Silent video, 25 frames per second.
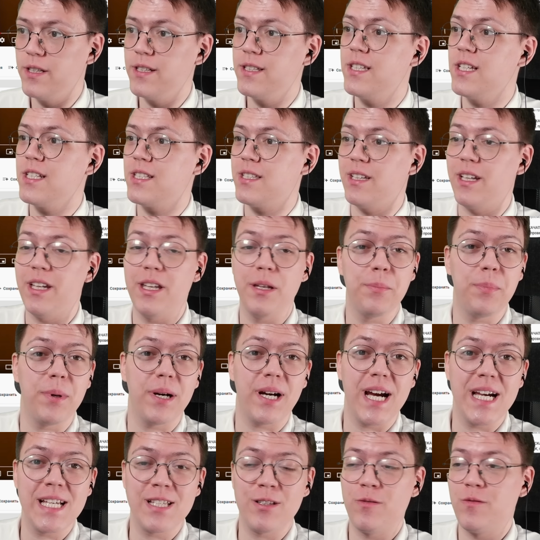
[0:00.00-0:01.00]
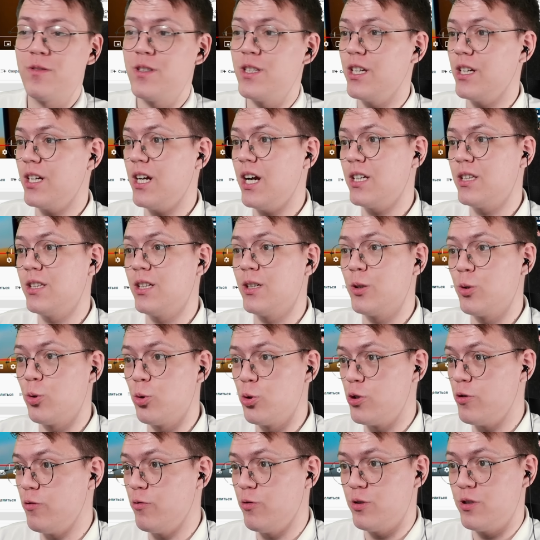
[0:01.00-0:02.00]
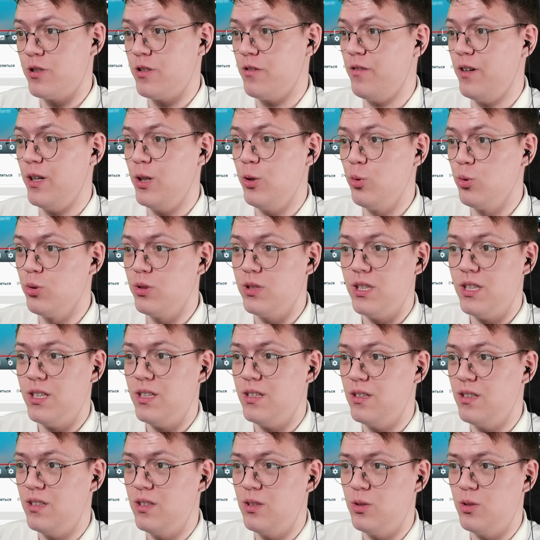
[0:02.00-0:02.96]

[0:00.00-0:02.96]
Естественно, они показывают все, как накручиваются валюта.